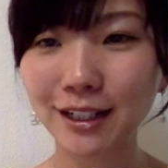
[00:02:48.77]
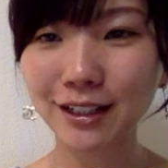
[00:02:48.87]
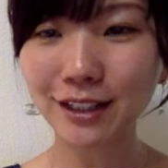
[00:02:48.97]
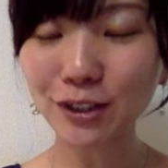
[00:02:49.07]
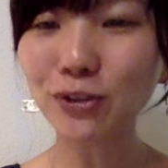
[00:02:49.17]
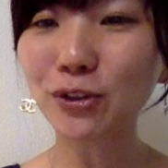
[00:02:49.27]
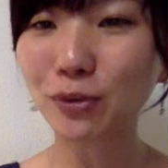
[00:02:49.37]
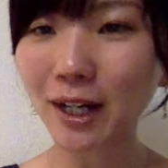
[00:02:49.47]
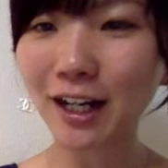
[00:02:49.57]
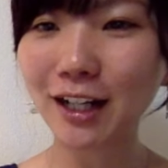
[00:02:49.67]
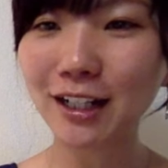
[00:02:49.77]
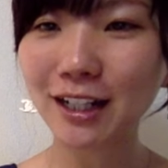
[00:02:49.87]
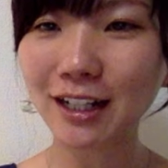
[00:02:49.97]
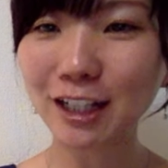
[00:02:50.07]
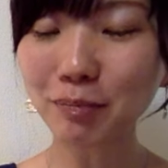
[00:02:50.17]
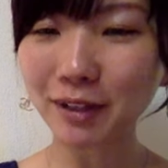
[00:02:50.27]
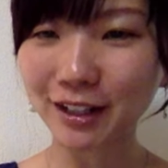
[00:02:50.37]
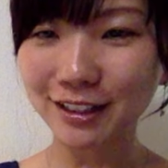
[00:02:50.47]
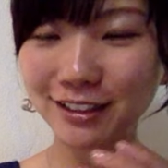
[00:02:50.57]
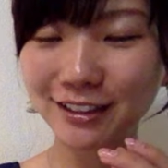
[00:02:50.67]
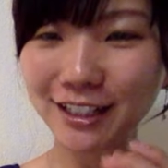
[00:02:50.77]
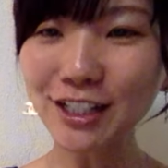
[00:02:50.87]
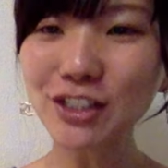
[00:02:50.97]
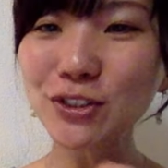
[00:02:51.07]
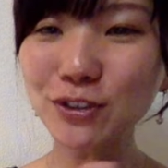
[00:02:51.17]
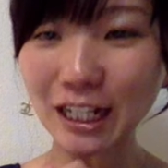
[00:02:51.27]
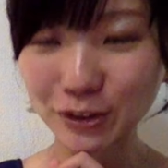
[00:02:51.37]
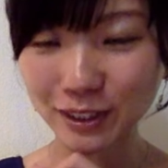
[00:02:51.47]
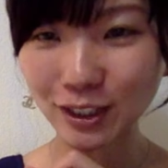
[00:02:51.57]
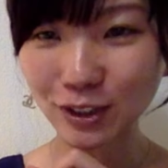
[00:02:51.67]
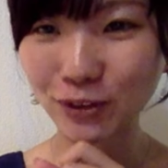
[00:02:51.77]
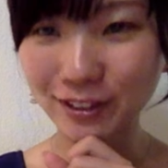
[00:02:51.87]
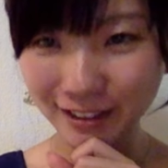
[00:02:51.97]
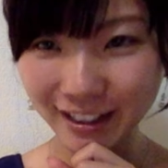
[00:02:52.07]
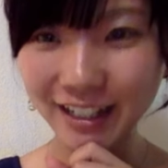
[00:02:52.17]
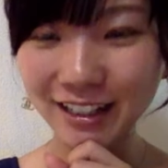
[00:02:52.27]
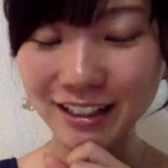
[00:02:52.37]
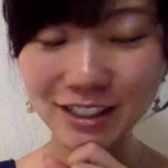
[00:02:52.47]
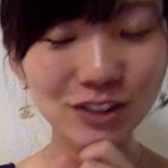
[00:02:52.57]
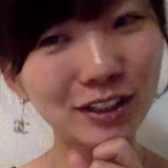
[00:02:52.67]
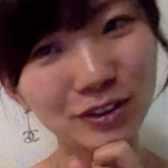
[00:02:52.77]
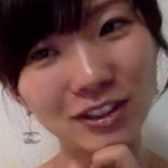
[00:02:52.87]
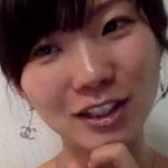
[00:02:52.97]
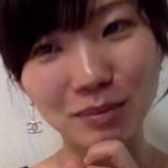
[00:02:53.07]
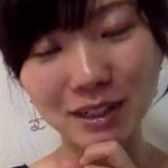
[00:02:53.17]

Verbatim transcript: ていうのはやっぱ年収ある人って年収あるっていうか、